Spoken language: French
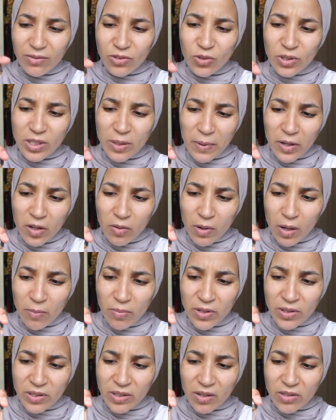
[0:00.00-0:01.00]
je sais pas comment
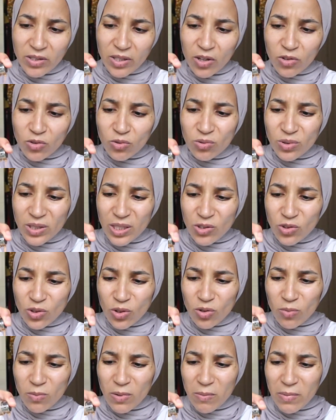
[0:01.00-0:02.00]
appeler ça, c'est une
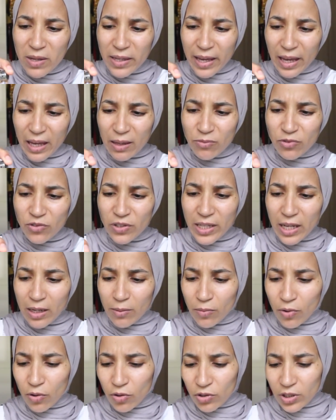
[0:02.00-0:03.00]
genre de bébé crème
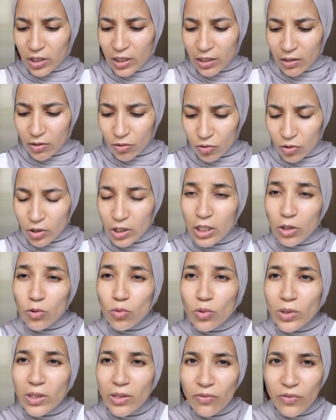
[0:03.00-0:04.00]
finalement qui, euh,
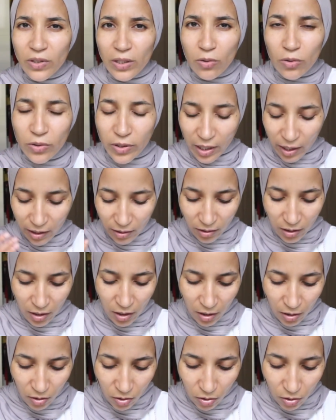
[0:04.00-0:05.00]
unifie le teint,
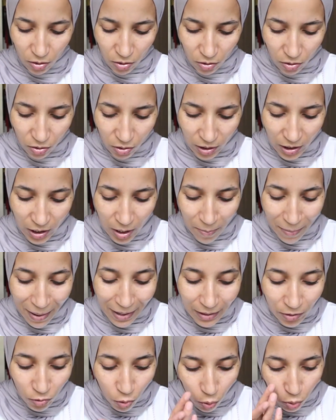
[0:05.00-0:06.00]
euh, qui est
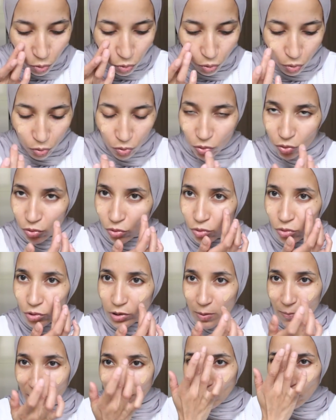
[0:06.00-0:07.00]
pas trop trop, euh,
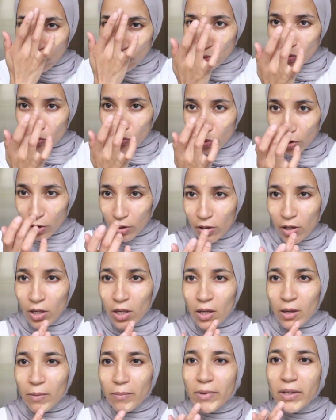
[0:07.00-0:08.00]
c'est pas trop couvrant,
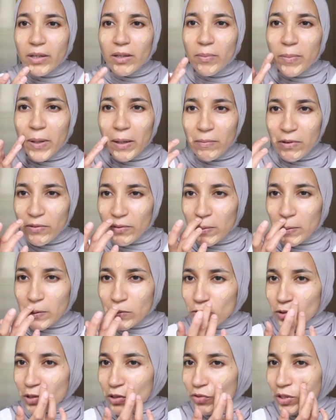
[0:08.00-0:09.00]
mais qui permet vraiment
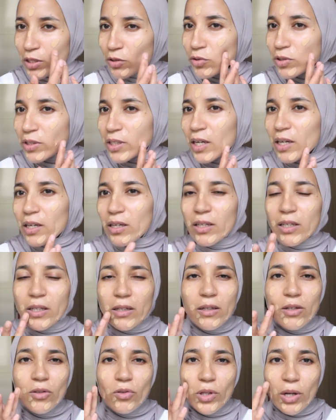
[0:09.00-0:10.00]
d'unifier le teint
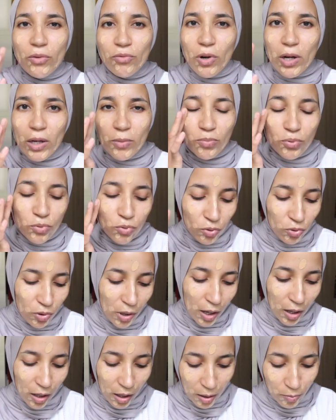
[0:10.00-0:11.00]
et d'avoir plutôt
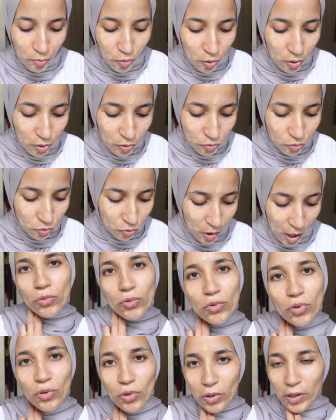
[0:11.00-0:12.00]
un, un, beau rendu.
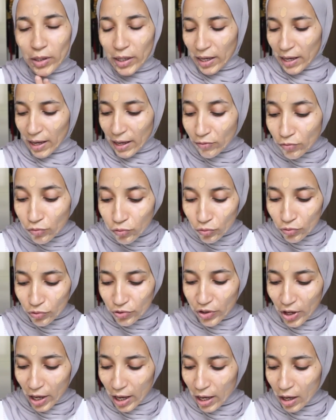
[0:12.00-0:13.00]
Donc un fond de
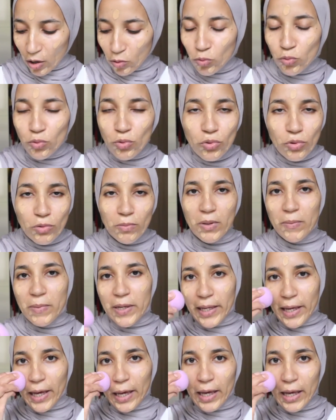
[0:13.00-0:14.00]
teint ou une
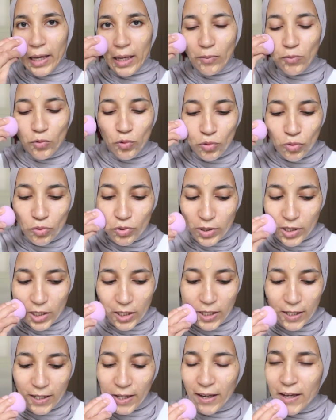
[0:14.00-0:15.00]
bébé crème ou une
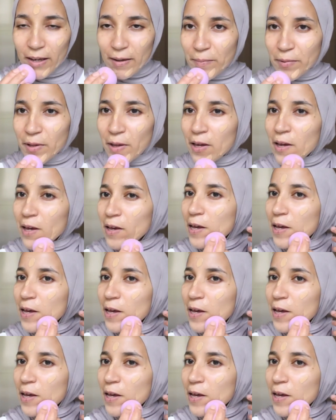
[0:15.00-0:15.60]
CC crème,